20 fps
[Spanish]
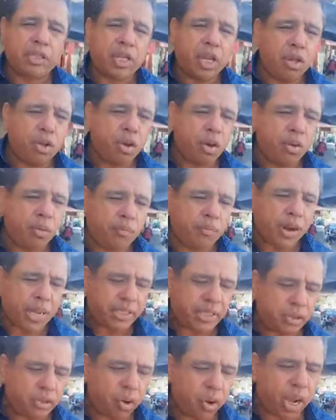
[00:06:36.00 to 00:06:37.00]
señor
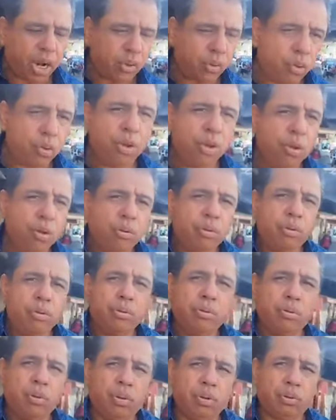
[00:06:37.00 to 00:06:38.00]
Francisco Garduño,
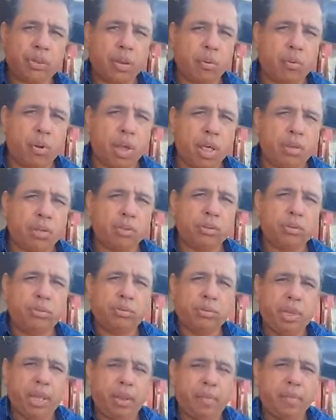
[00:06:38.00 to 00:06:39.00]
los abogados
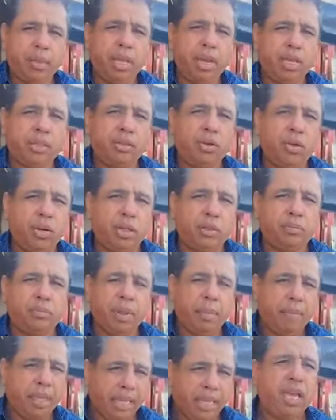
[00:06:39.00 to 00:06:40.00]
de migraciones
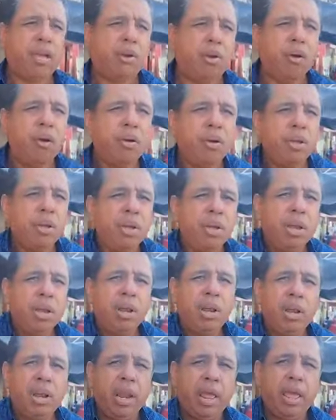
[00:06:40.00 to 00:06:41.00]
de México,
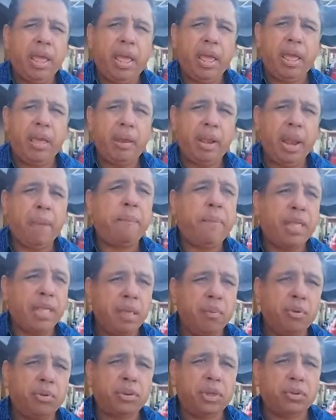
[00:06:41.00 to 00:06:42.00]
le, le
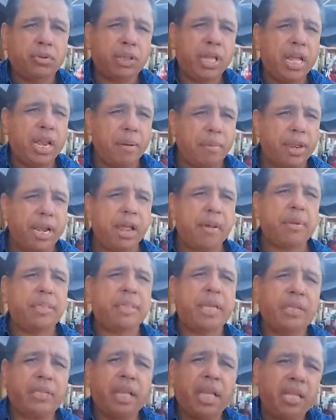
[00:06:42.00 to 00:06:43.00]
pedimos a usted de la manera
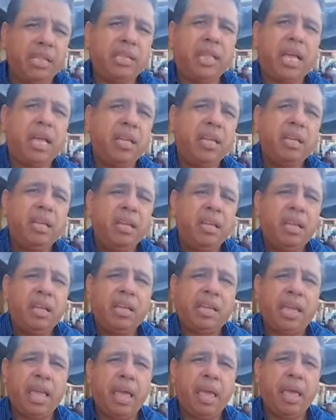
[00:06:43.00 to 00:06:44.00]
más atenta
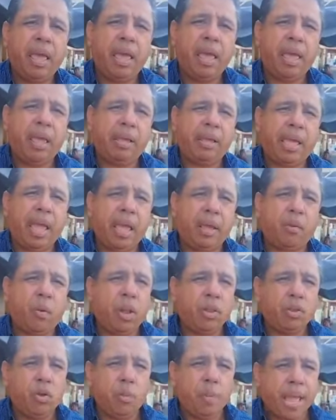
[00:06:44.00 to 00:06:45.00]
que, que
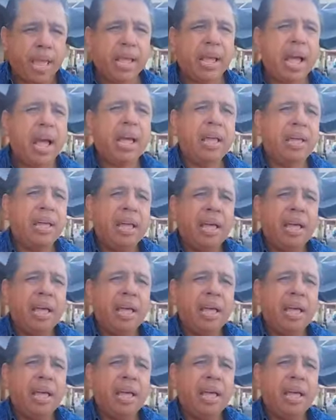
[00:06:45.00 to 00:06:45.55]
cuando venga...